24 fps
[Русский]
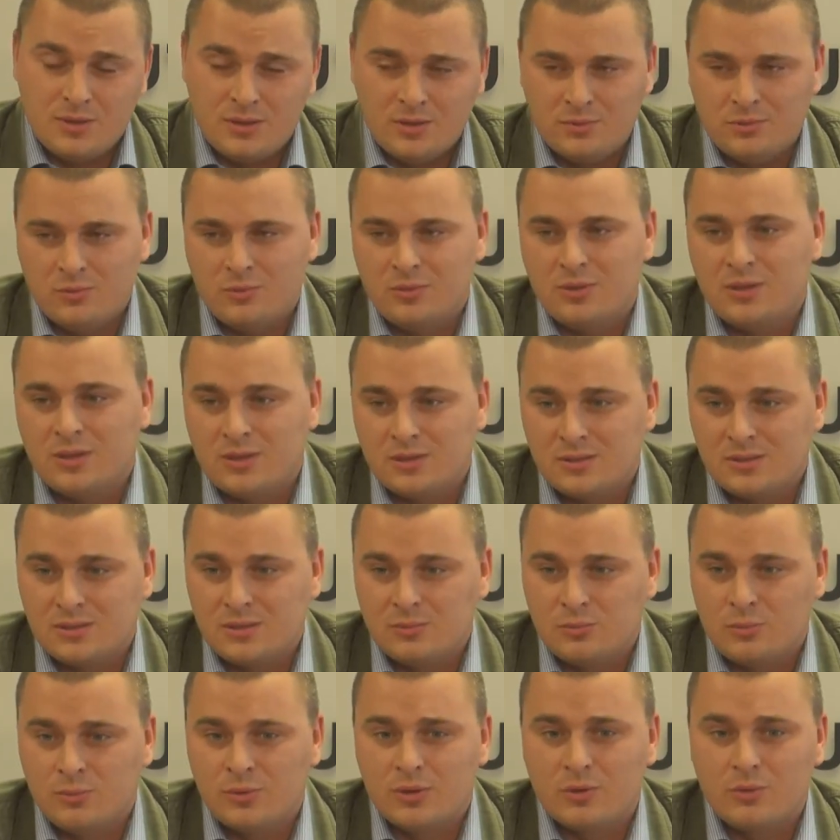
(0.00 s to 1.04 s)
Оно есть
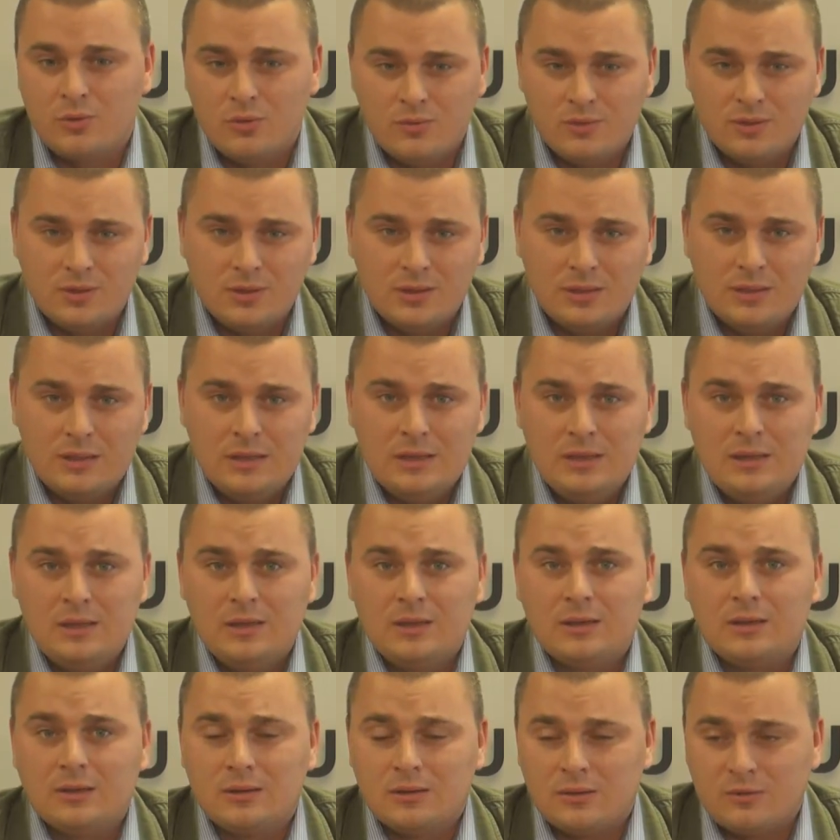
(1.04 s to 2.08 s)
опубликовано,
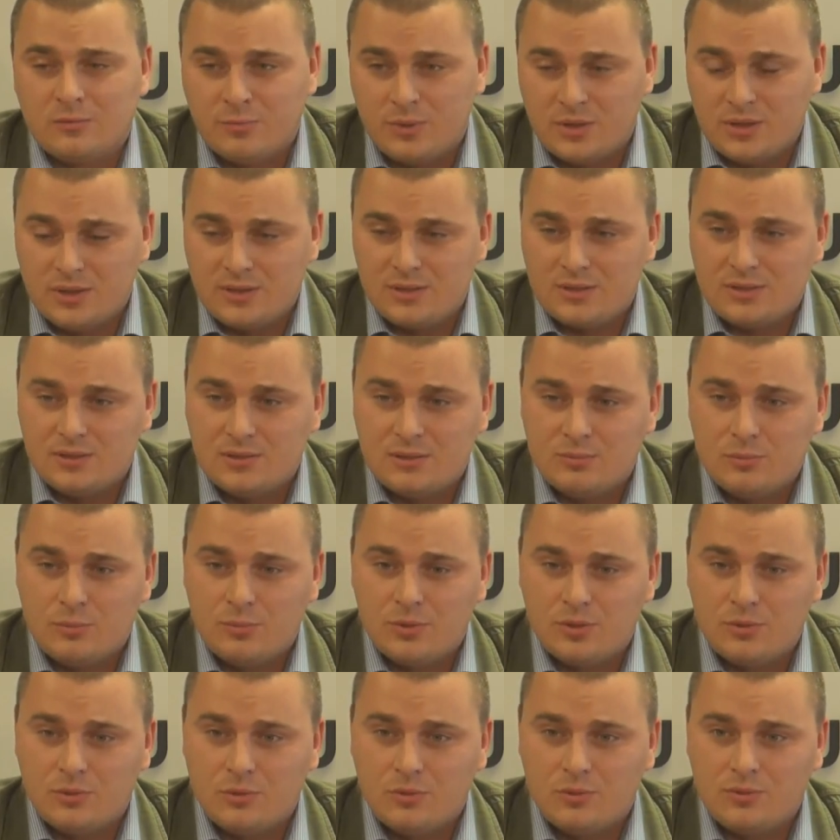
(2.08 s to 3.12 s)
э, в прессе
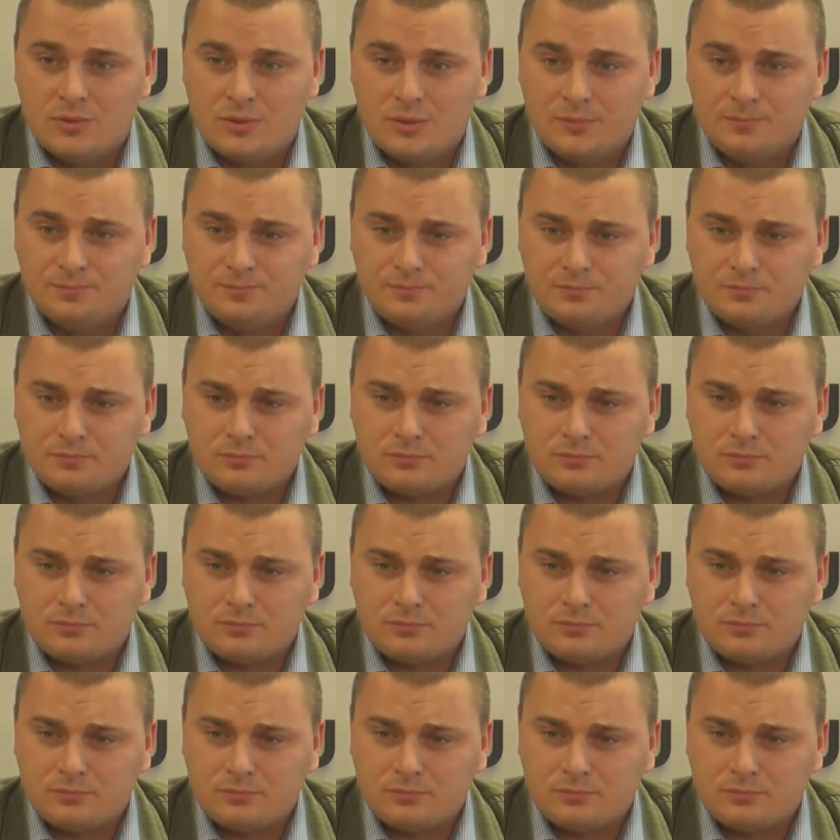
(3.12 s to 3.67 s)
опубликовано.